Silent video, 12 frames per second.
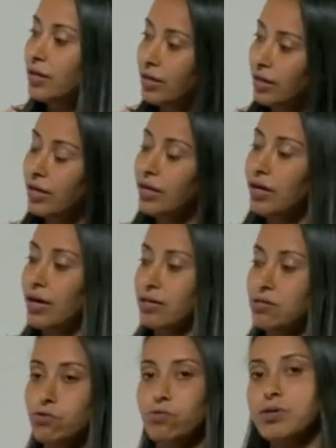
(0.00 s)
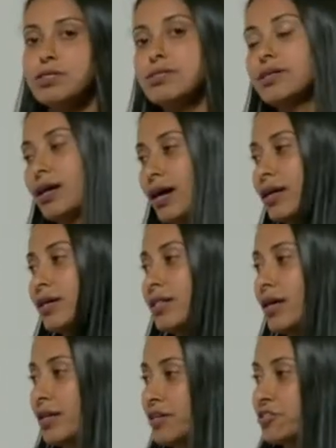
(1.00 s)
e as suas
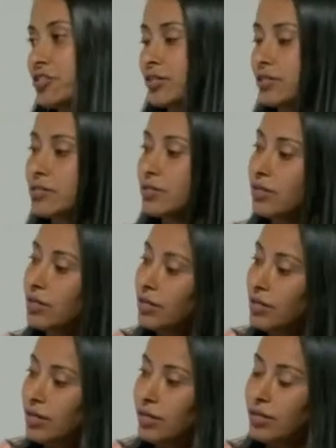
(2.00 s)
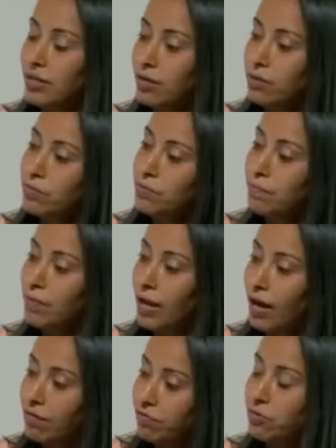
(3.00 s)
características. Então
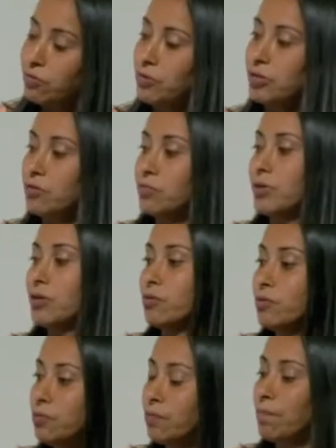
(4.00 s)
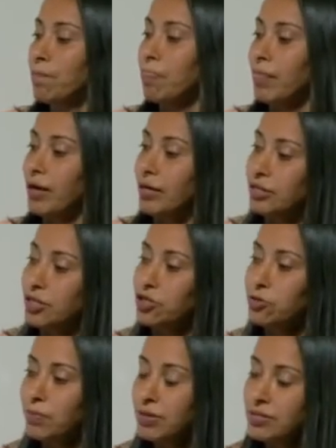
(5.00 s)
a figura número 1, um, a
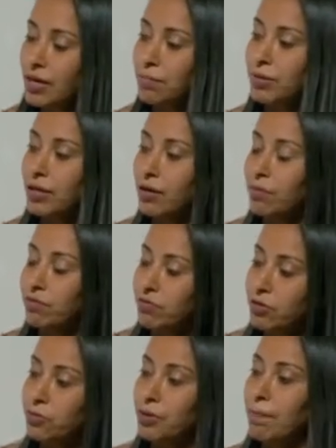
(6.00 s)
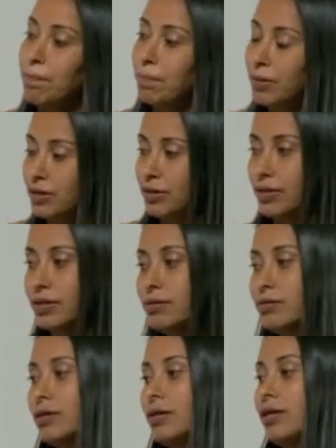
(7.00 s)
gente percebe que é uma figura plana,
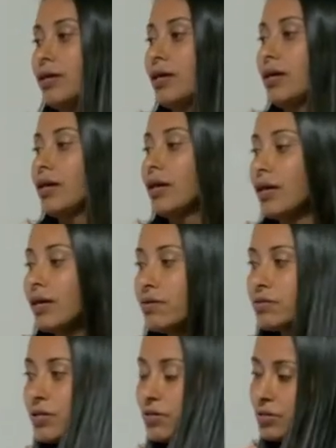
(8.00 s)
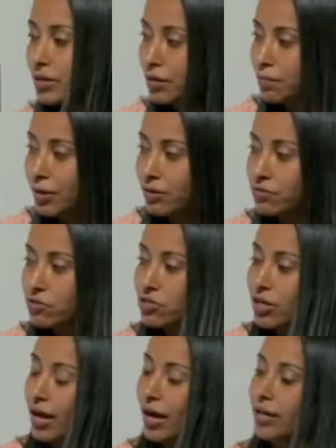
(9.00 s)
e os seus segmentos
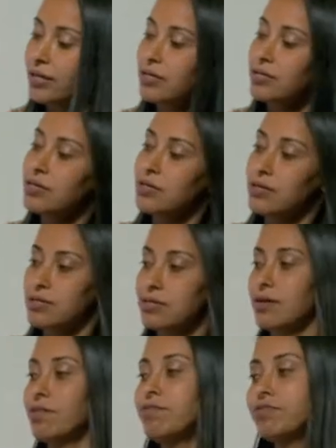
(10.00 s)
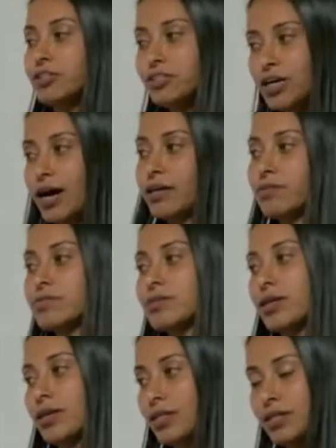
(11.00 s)
de retas são fechados,
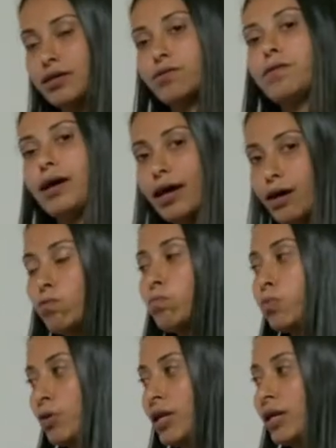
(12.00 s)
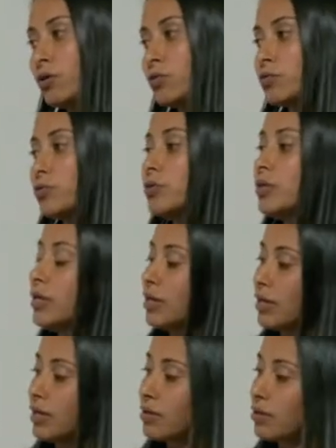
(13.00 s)
então é um polígono.
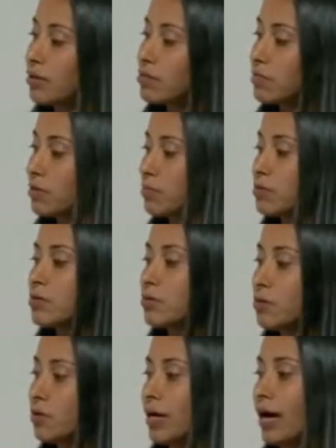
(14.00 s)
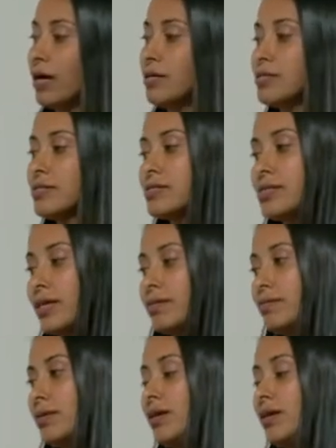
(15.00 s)
Então nós vamos colocar sim.